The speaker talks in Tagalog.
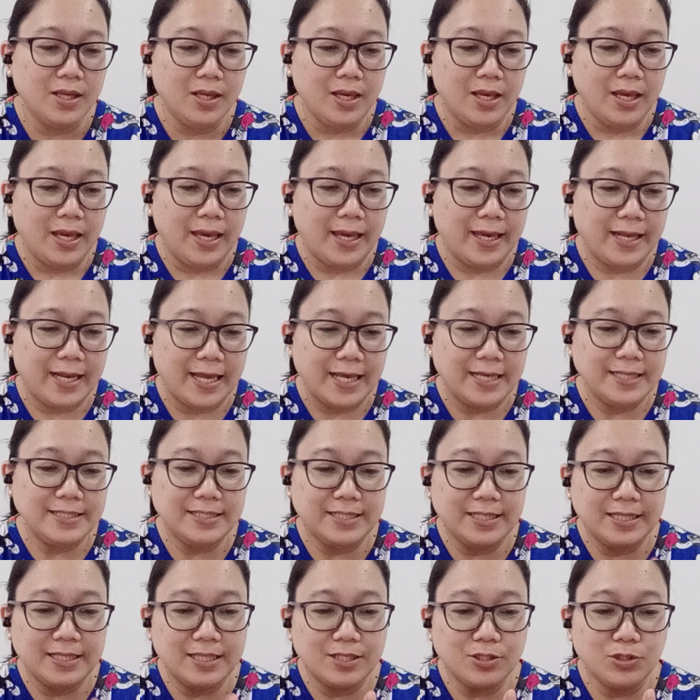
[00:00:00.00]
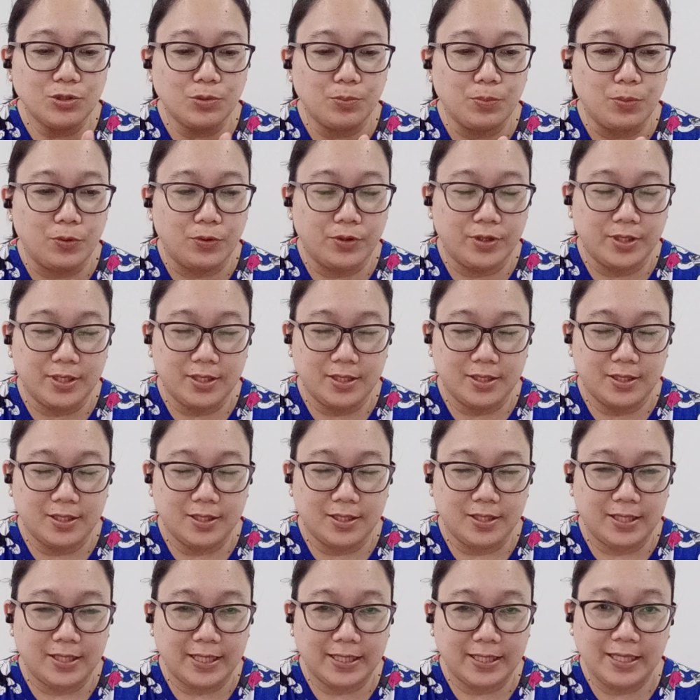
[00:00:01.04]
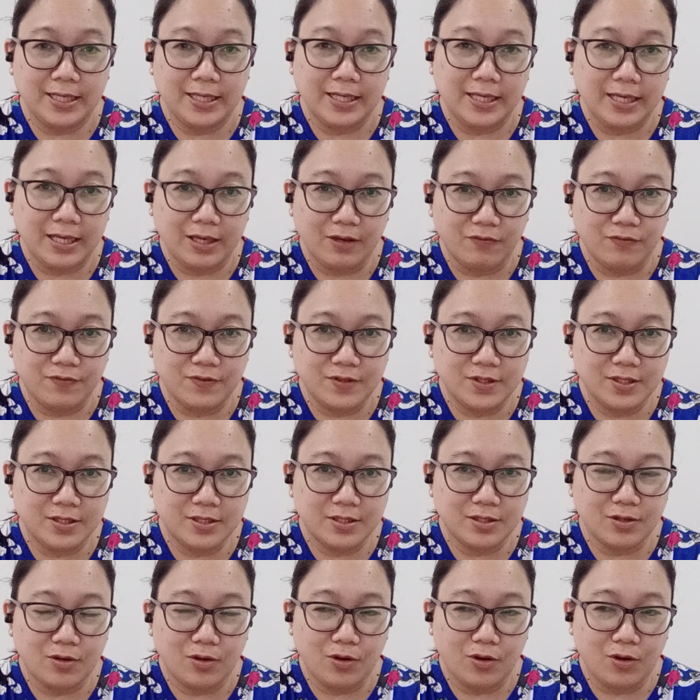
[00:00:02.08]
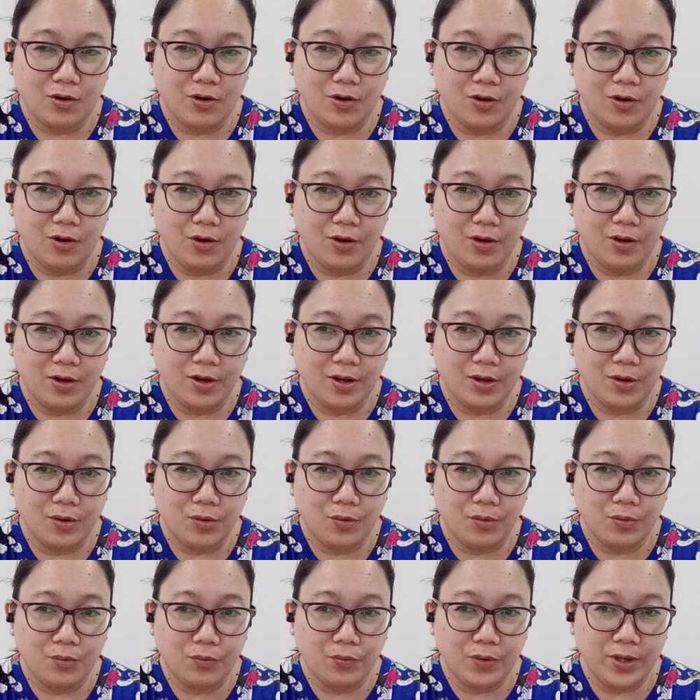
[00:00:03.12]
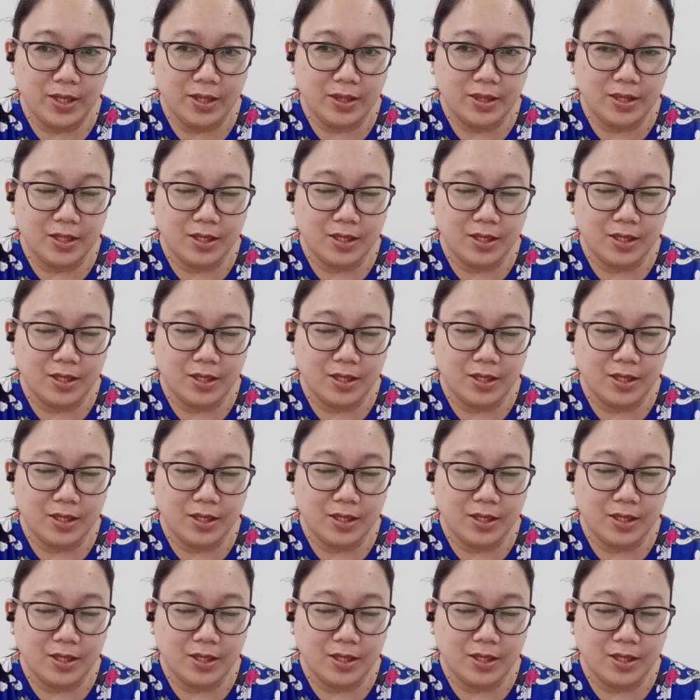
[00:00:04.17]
And I see the support that he gives with